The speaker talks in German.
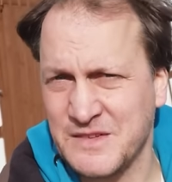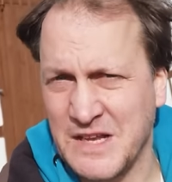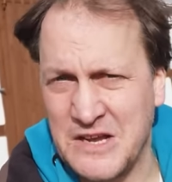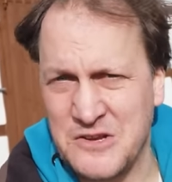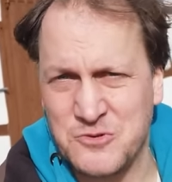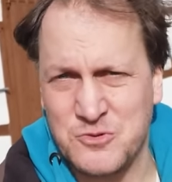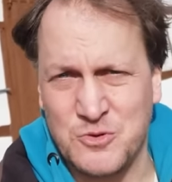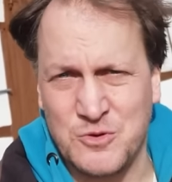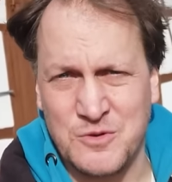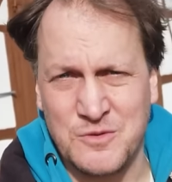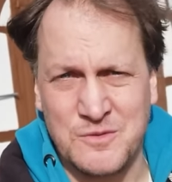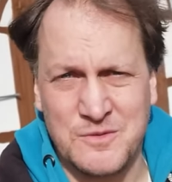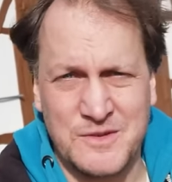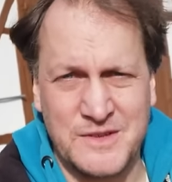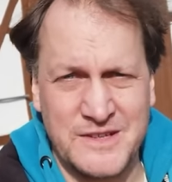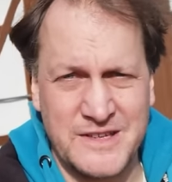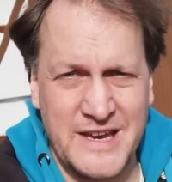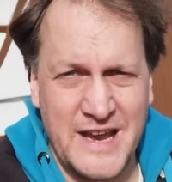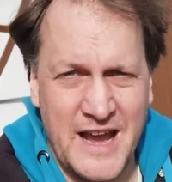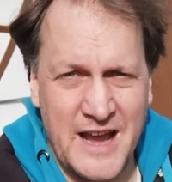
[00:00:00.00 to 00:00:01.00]
Also
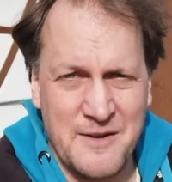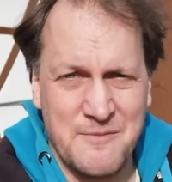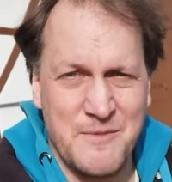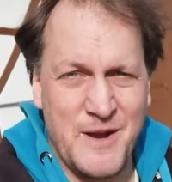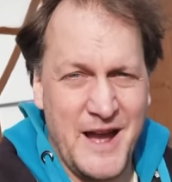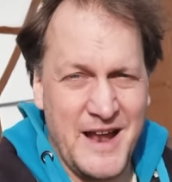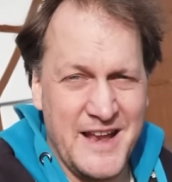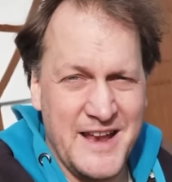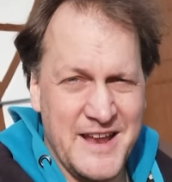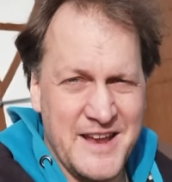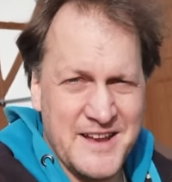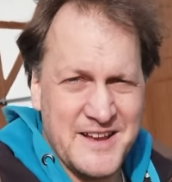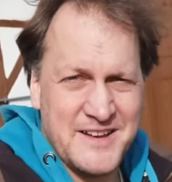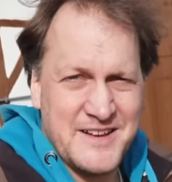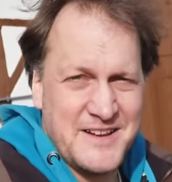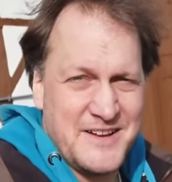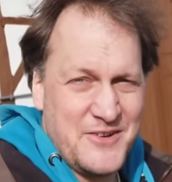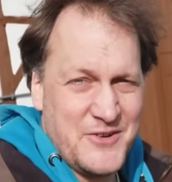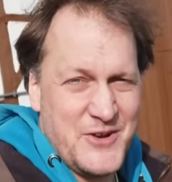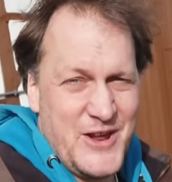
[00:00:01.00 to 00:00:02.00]
die haben alle
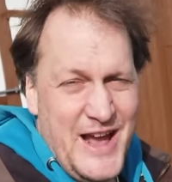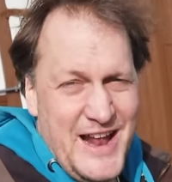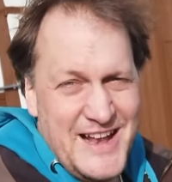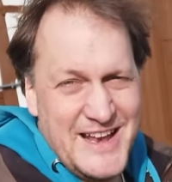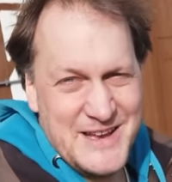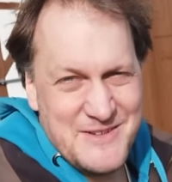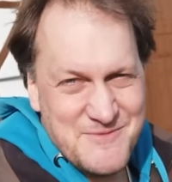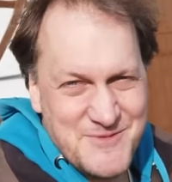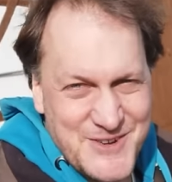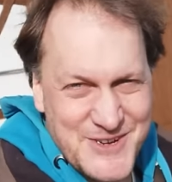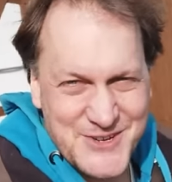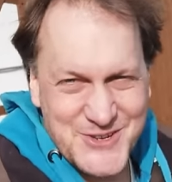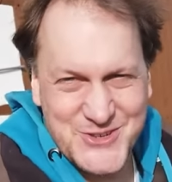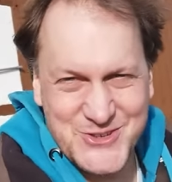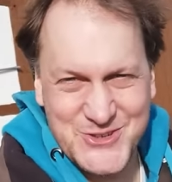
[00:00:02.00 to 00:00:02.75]
oder alle Imker